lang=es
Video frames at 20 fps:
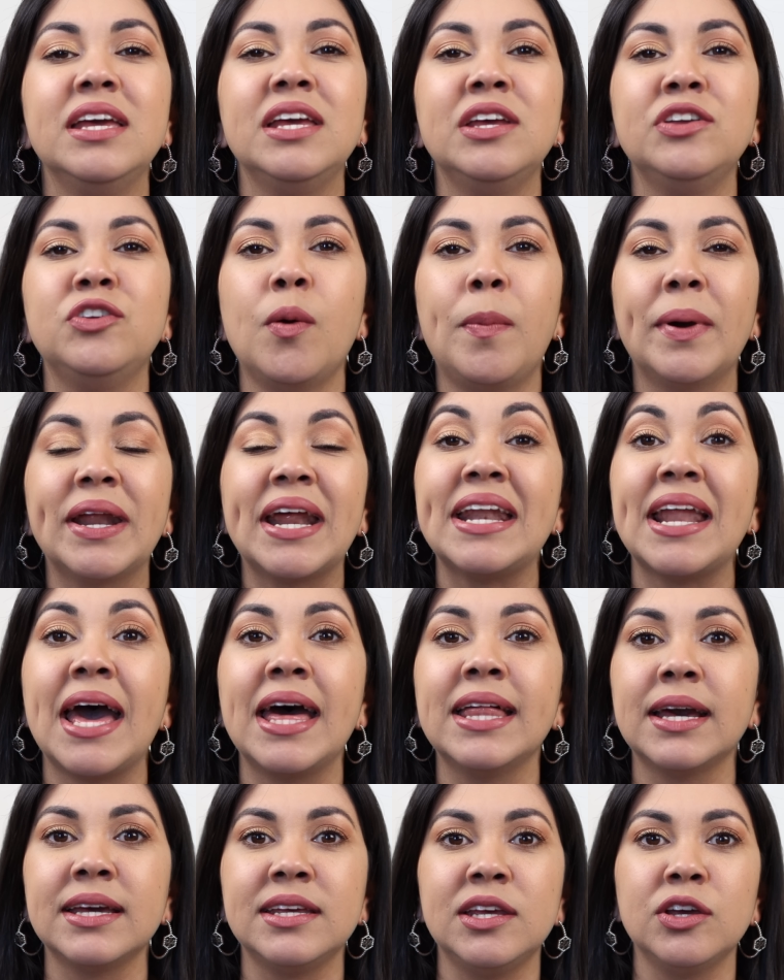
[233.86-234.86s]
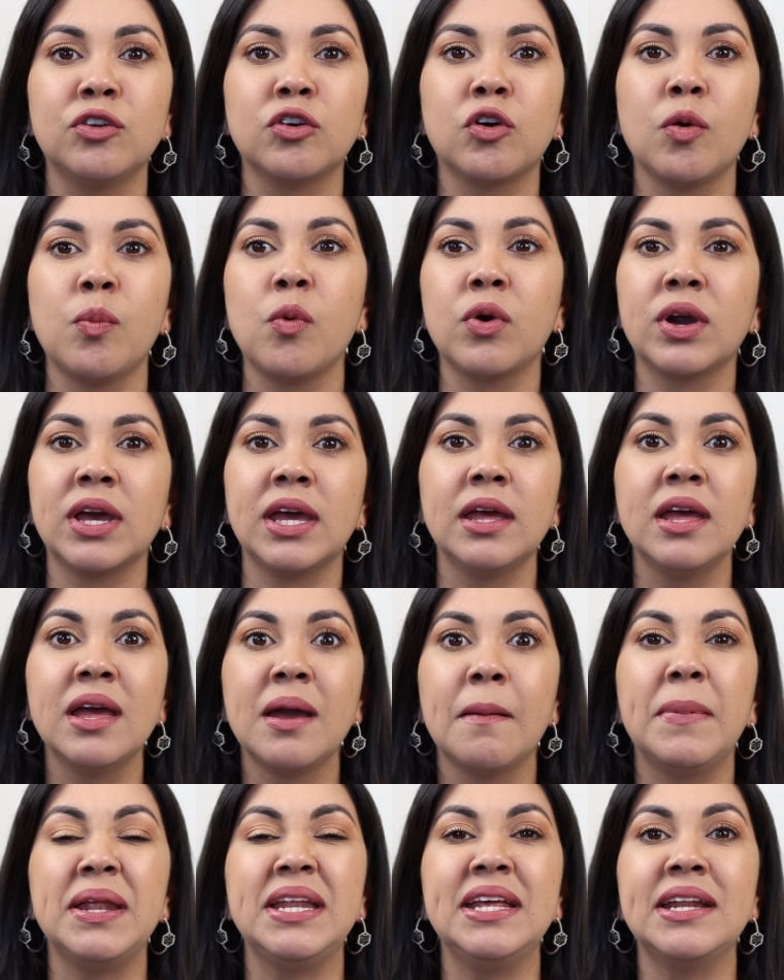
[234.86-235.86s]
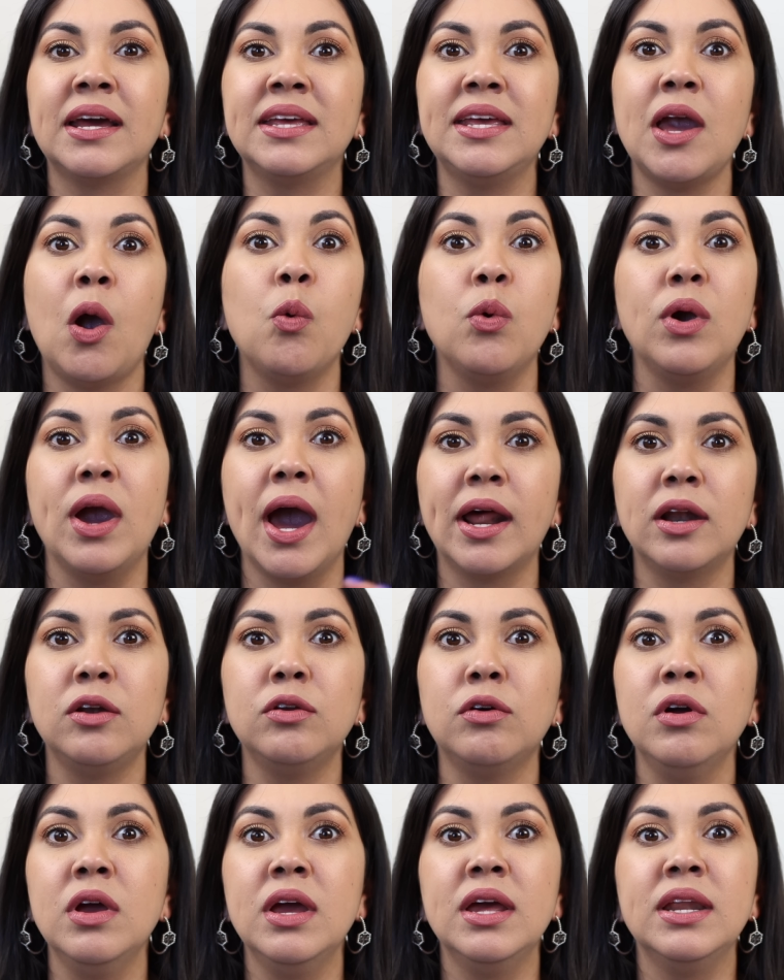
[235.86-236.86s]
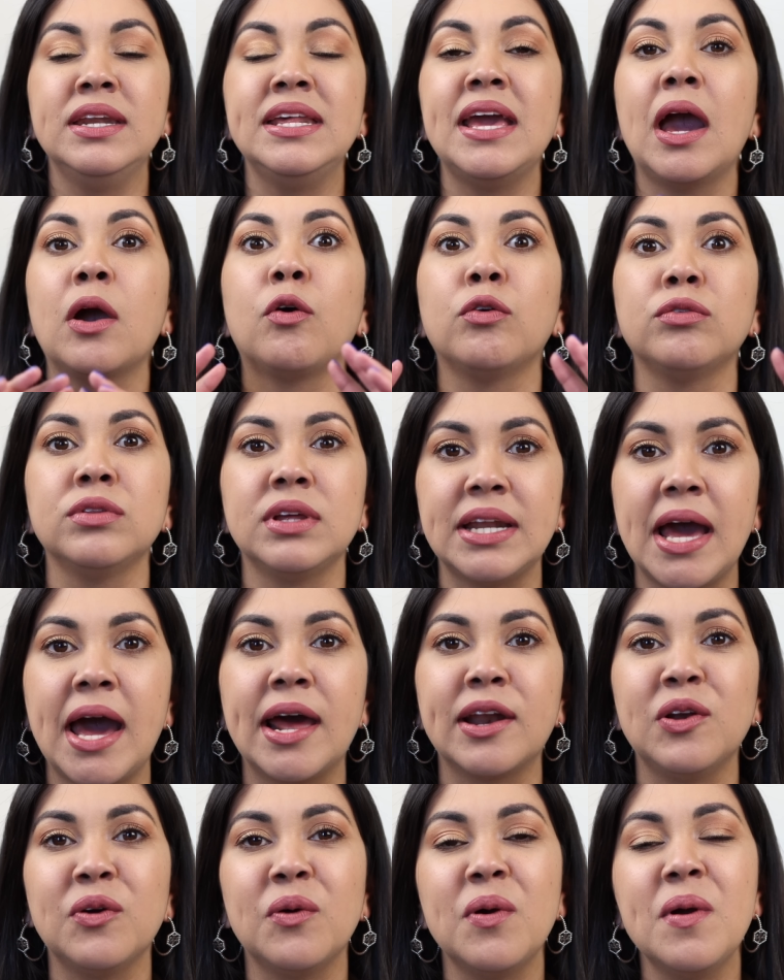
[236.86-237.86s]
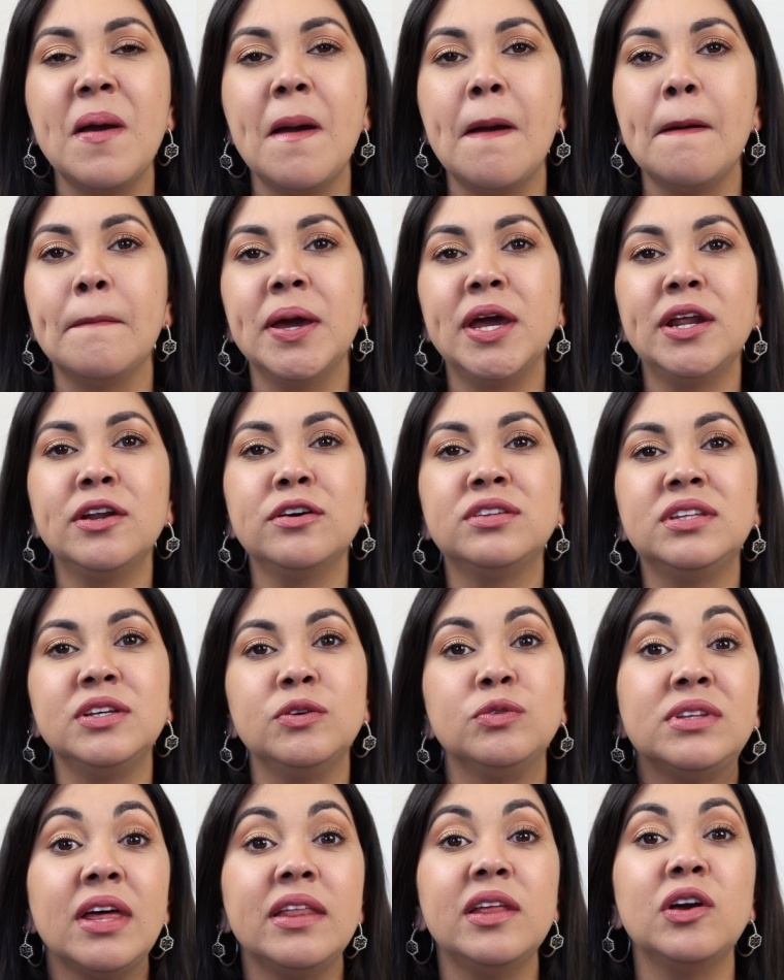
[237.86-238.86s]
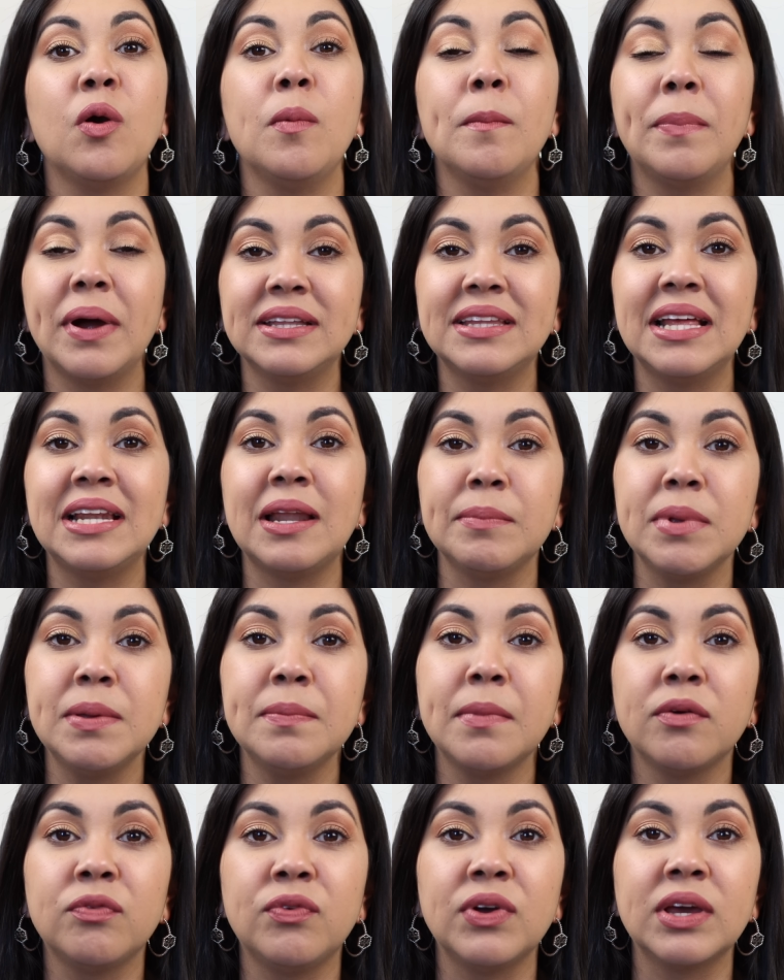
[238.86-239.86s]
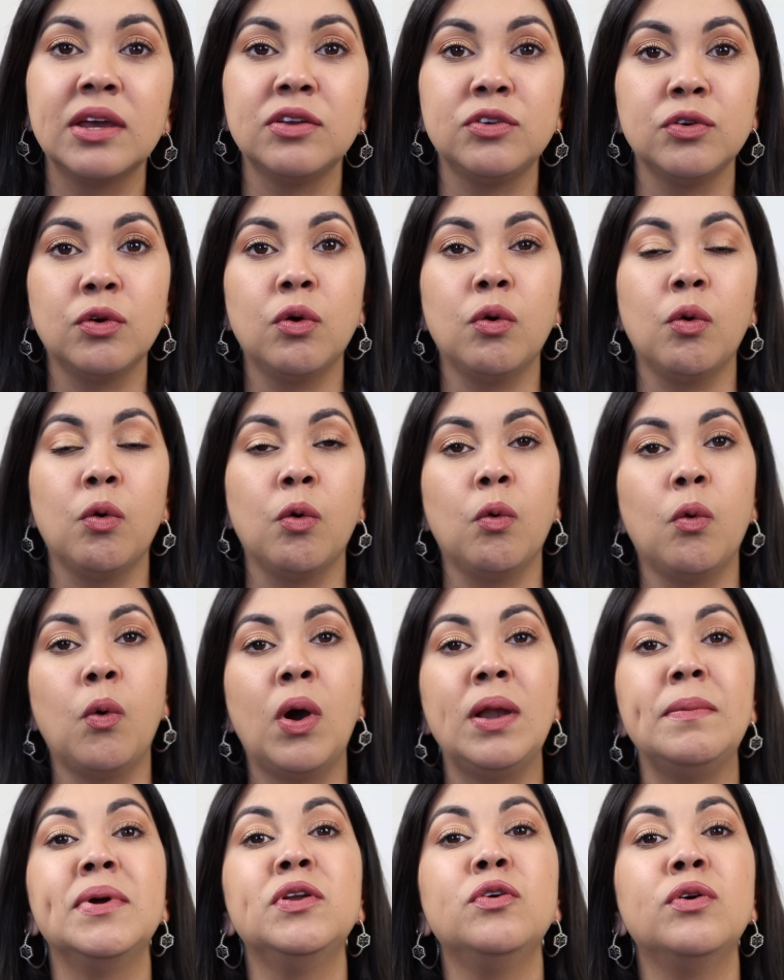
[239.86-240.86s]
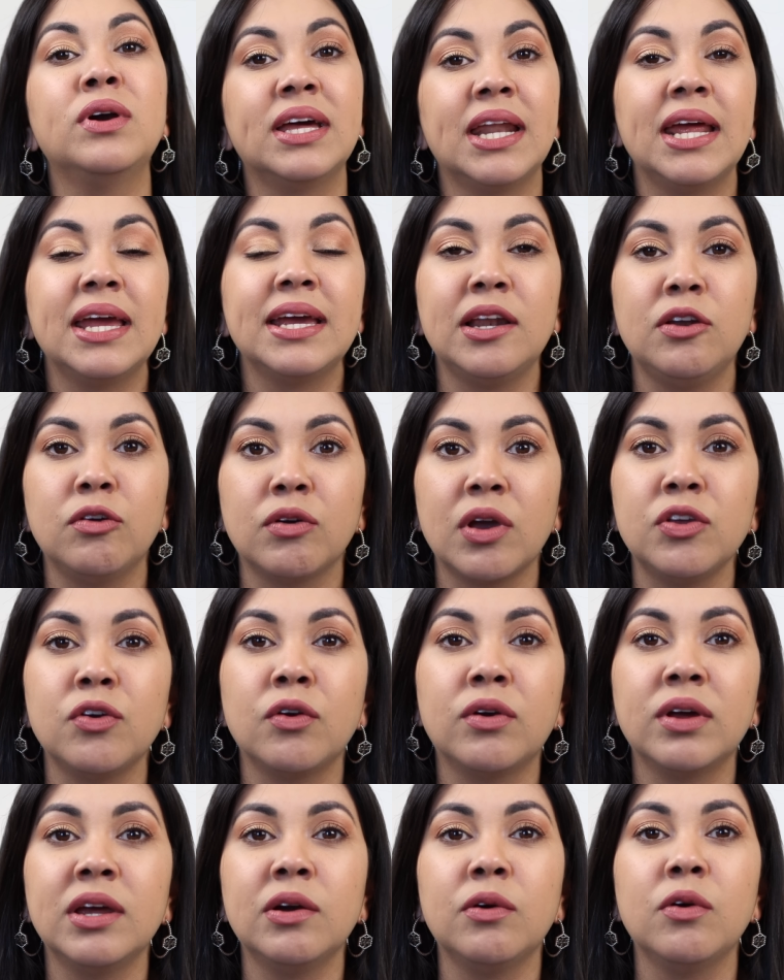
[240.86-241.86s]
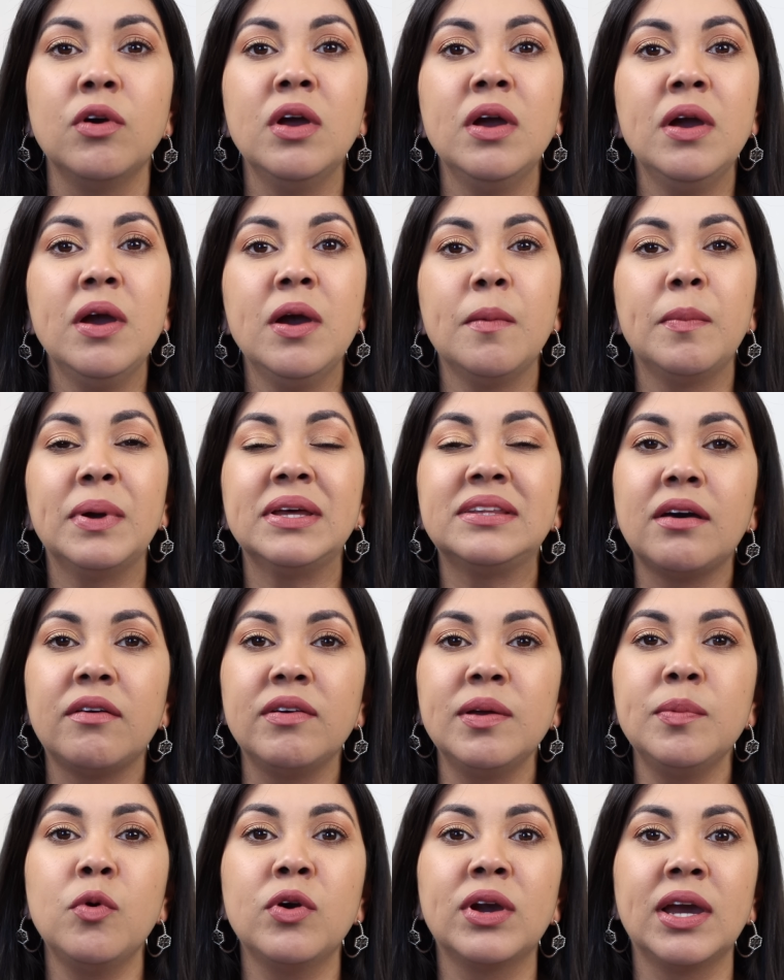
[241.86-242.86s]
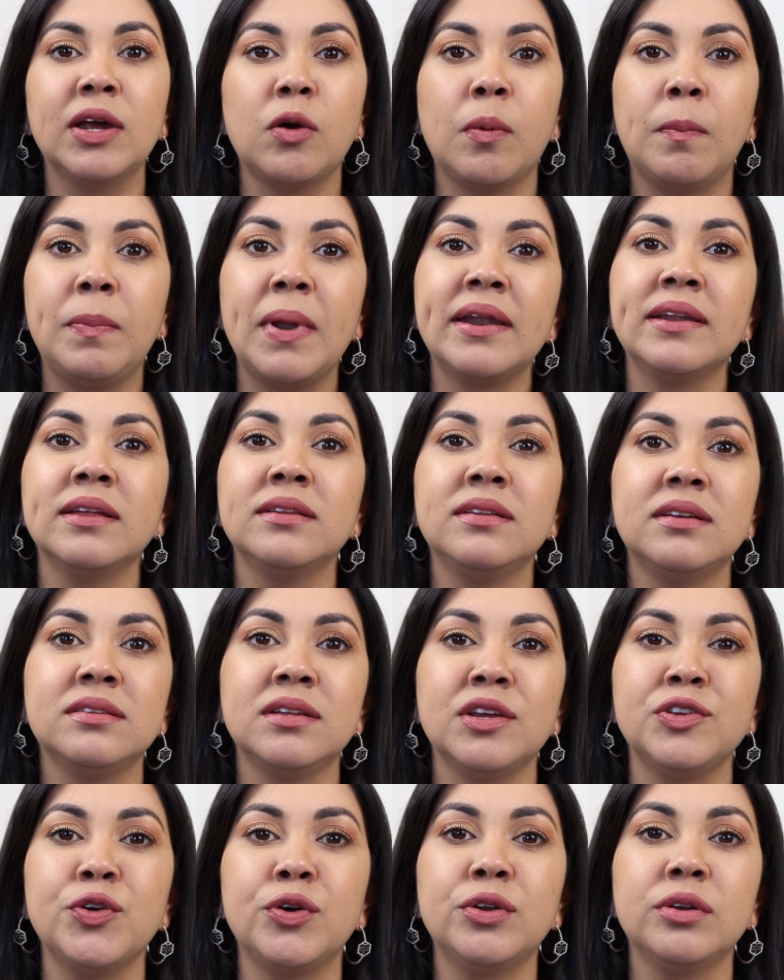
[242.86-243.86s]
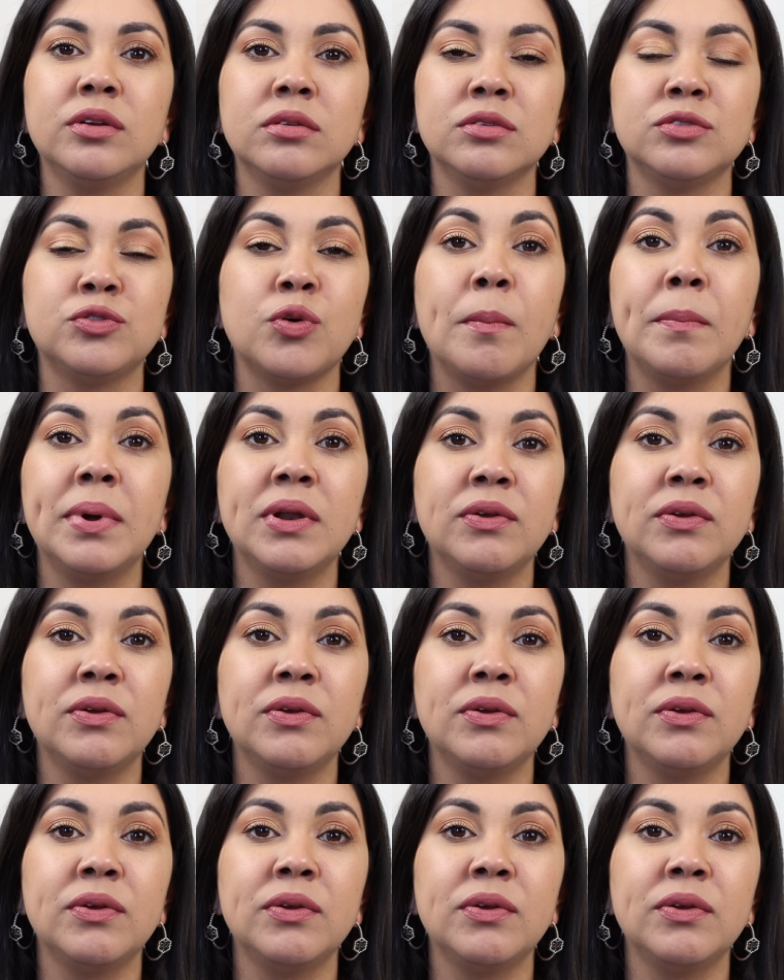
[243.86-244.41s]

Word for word: y yo para nada quiero como que venir aquí a juzgarlo ni a condenarlo. Pero si ustedes comparten la misma fe que yo o, o al menos creen en lo que yo creo, pues sabemos que los planes del Señor son